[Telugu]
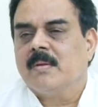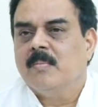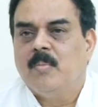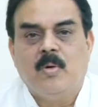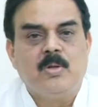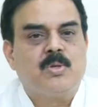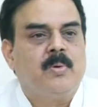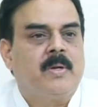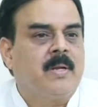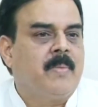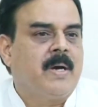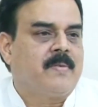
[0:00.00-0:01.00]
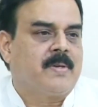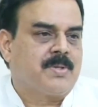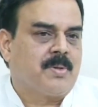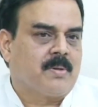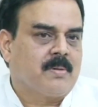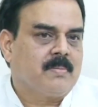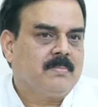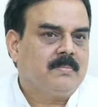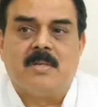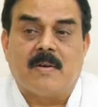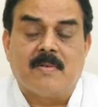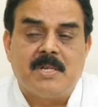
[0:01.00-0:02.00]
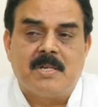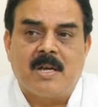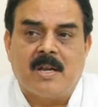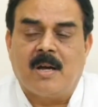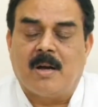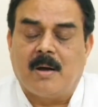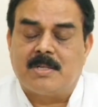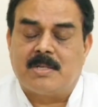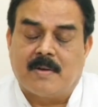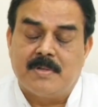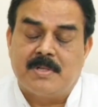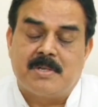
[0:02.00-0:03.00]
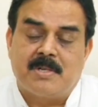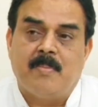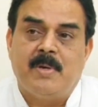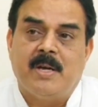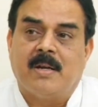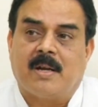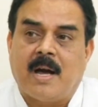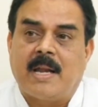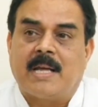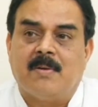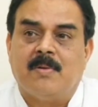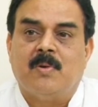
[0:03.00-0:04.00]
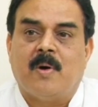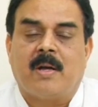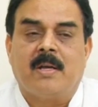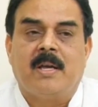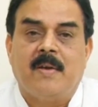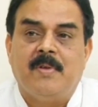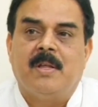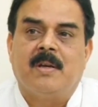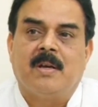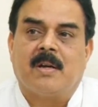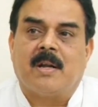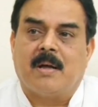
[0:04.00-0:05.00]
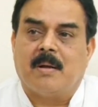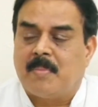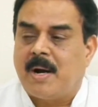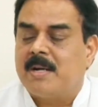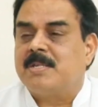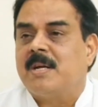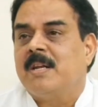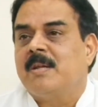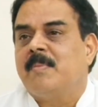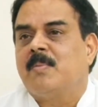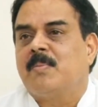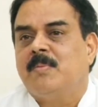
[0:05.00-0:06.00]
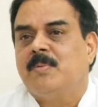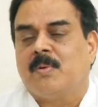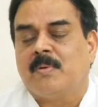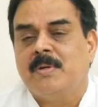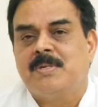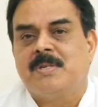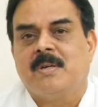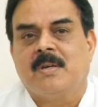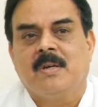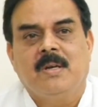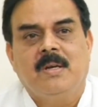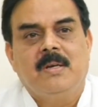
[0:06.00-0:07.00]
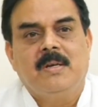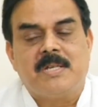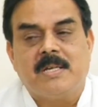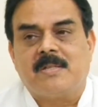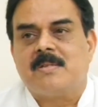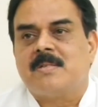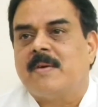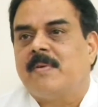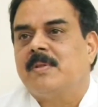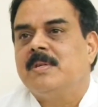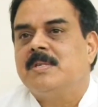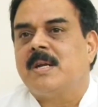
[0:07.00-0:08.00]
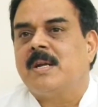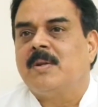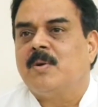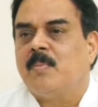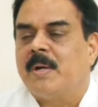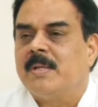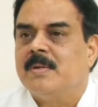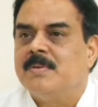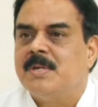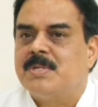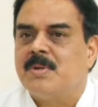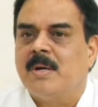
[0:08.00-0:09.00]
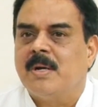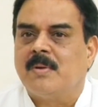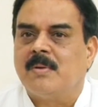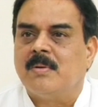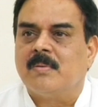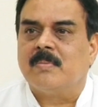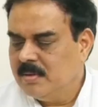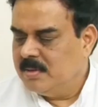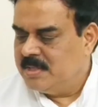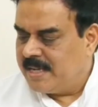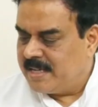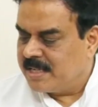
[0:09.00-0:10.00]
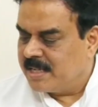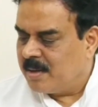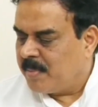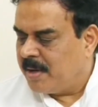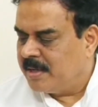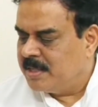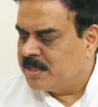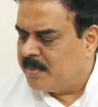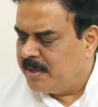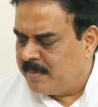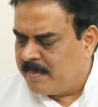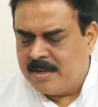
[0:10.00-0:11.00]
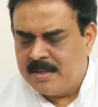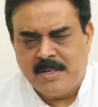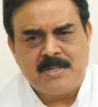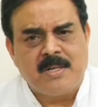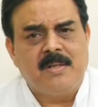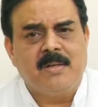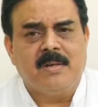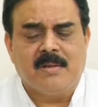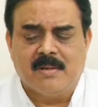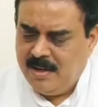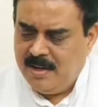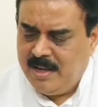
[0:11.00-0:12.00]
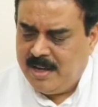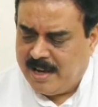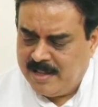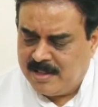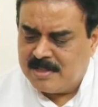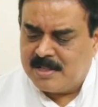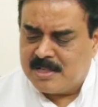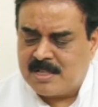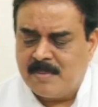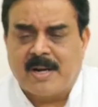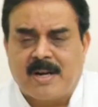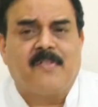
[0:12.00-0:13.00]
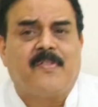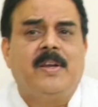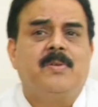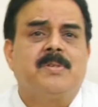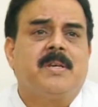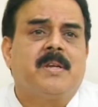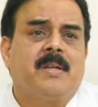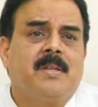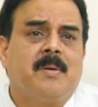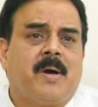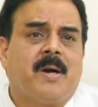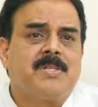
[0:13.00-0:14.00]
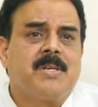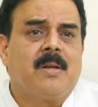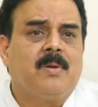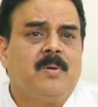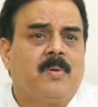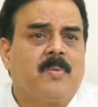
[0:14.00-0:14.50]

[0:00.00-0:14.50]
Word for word: పోల్చుకుంటేనే భయం వేస్తోంది సర్వశిక్ష సర్వశిక్ష అభియాన్ కార్యక్రమం ద్వారా ఏ విధంగా రా పాఠశాలని మన ప్రభుత్వం నుంచి క్షేత్రస్థాయిలో తీసుకెళ్ళడానికి ఒక ప్రయత్నం చేశాం గతంలో జనసేన పార్టీ నుంచి మేము డిమాండ్ చేసేది ఈ హెల్త్ సిస్టమ్ ఎక్కడ ఫెయిల్యూర్ జరిగింది ఈ పాఠశాలలో